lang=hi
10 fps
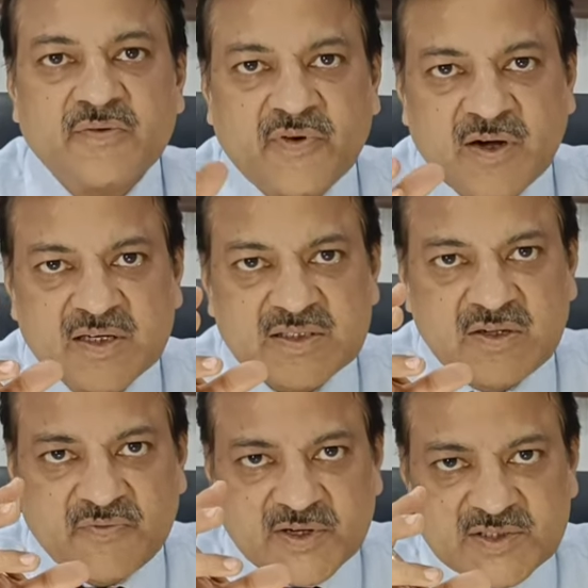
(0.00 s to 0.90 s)
फंगस
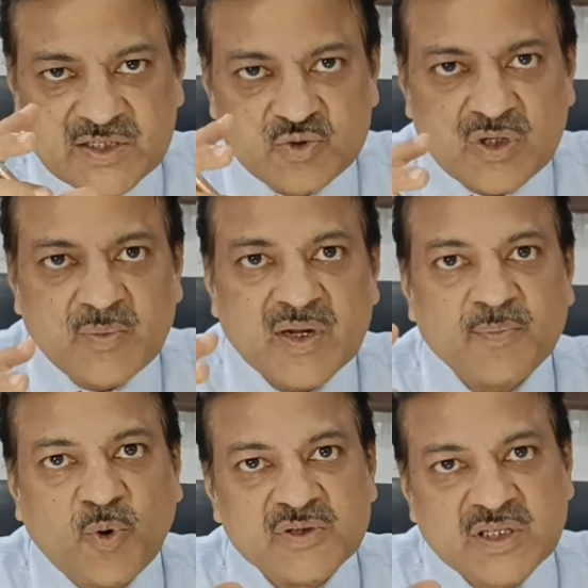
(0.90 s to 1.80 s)
इन्फेक्शन जो है हमारा
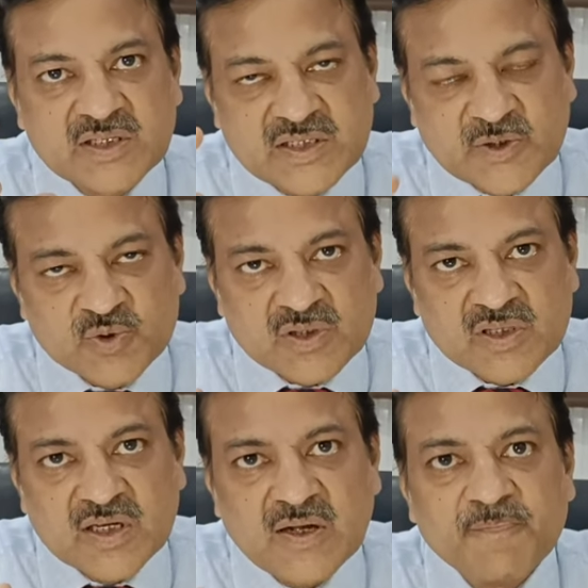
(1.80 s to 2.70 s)
बहुत जल्दी ठीक हो
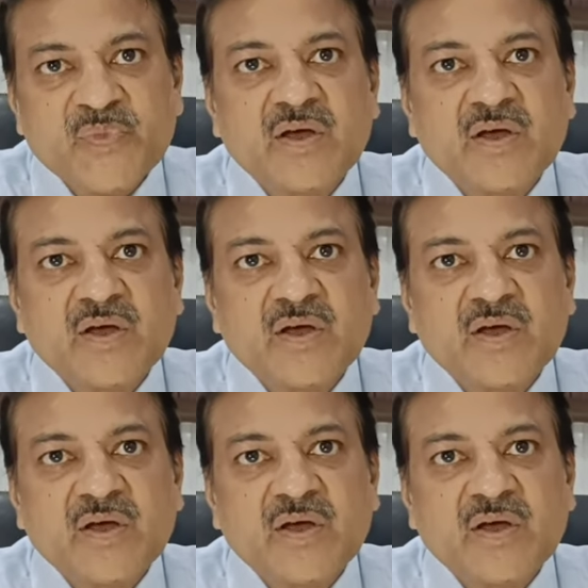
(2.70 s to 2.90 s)
सकता है